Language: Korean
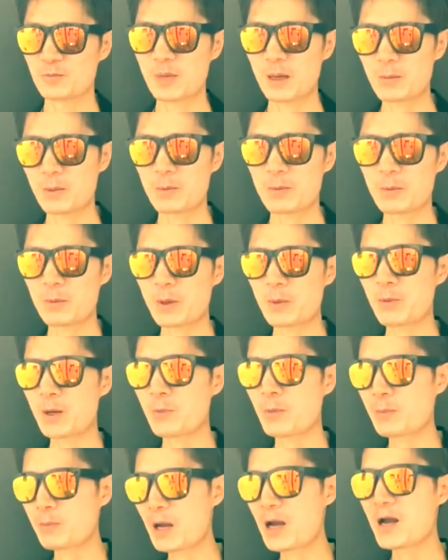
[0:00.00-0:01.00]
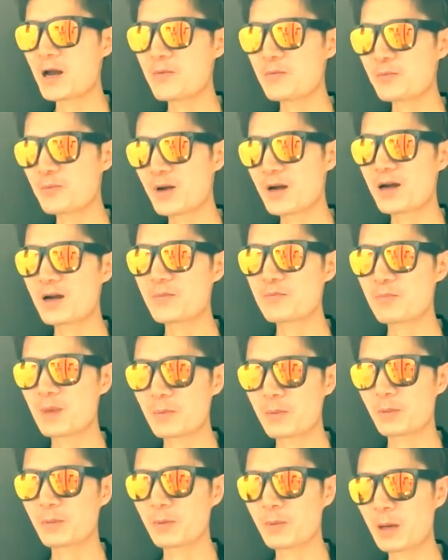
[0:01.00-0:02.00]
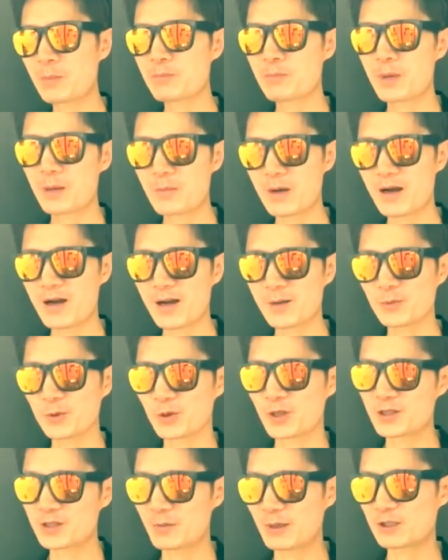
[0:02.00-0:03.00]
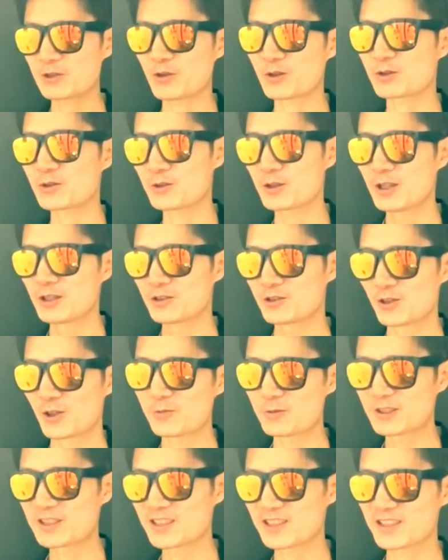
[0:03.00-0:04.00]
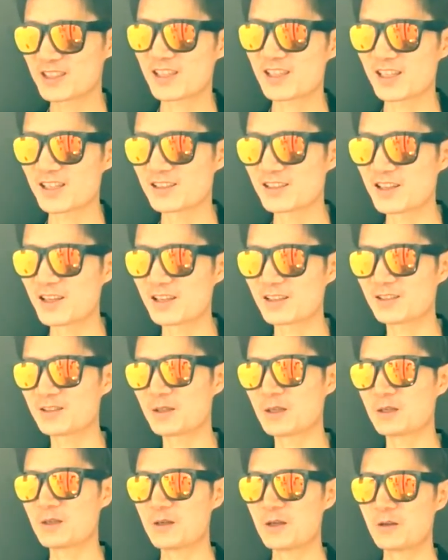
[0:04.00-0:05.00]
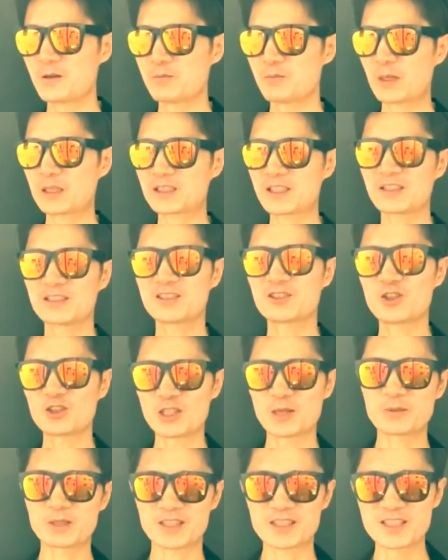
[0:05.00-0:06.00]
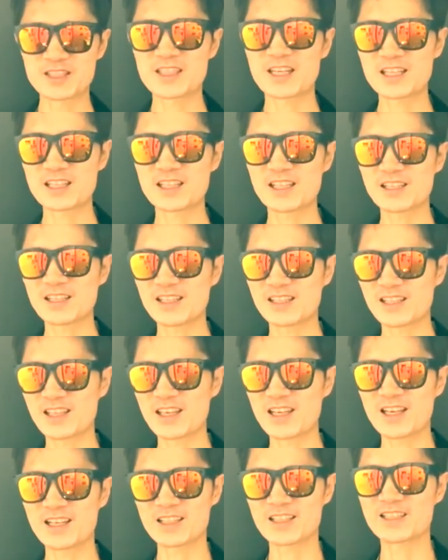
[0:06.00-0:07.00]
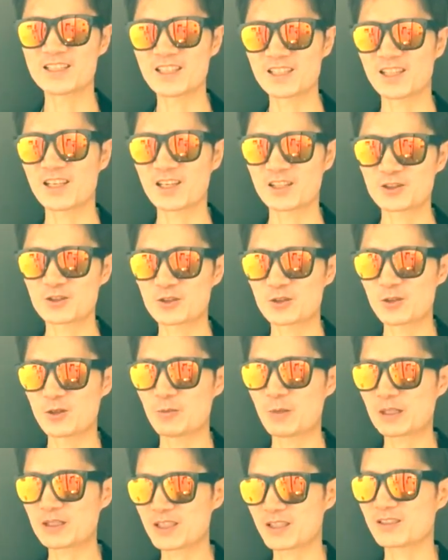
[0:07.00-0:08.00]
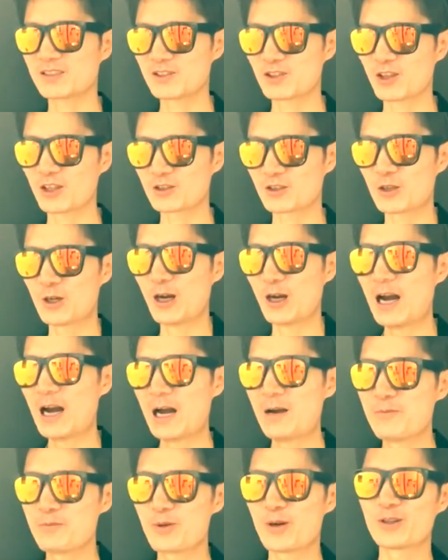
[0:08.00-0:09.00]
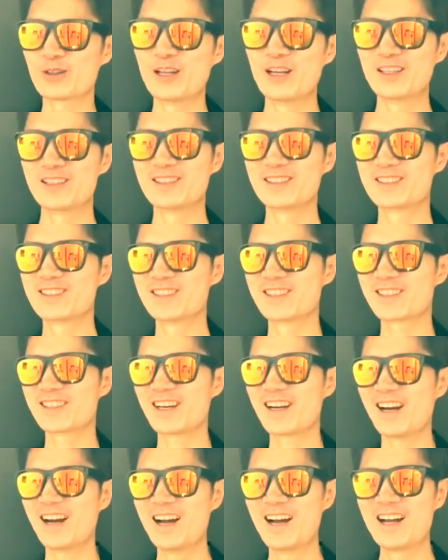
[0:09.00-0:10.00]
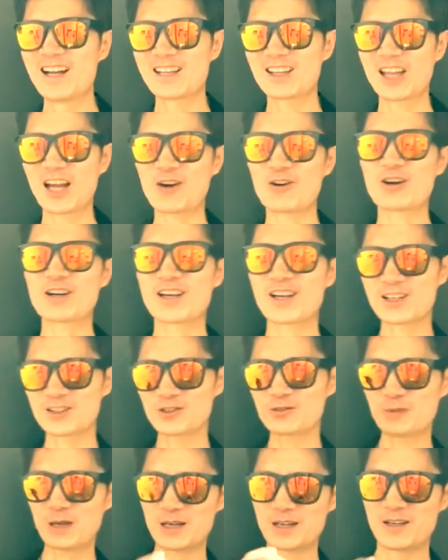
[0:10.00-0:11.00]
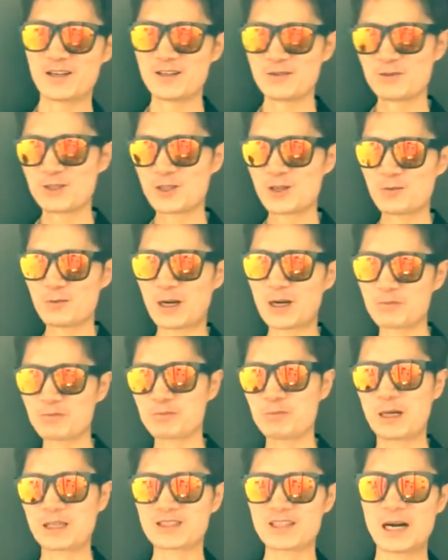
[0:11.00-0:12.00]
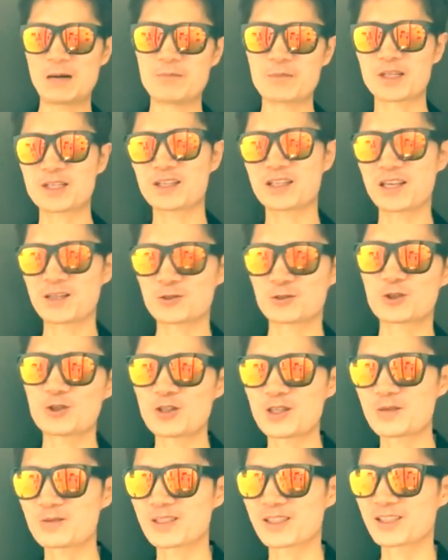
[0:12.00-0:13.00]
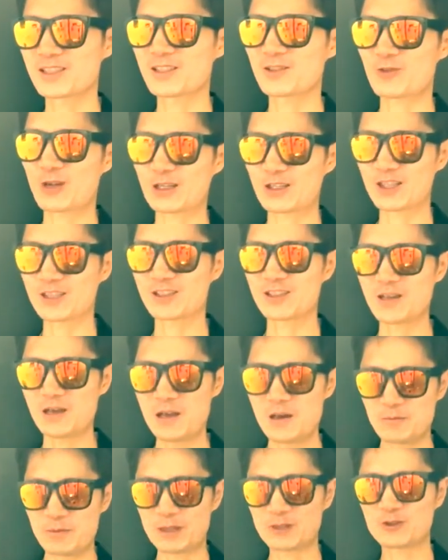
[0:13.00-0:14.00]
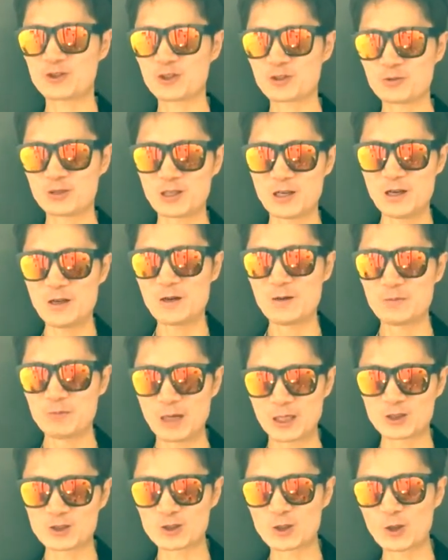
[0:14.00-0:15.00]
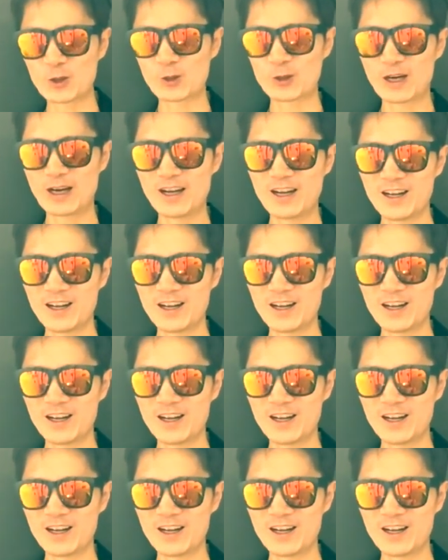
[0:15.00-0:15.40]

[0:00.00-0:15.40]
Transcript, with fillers: 빠바바바바밤 빰빰 빠바바밤 빠밤 여기 이제 맞춰가지고 드럼을 치기 시작했는데 그 박자가 늦었나봐 긴장이 된대 이게 긴장이 돼가지고 박자가 늦어가지고 한 번 늦으니까 당황해가지고 막 이게 막 박자를 안 맞게 계속 쳤나봐 그랬더니 관객들이 박수 쳐주면서 맞춰라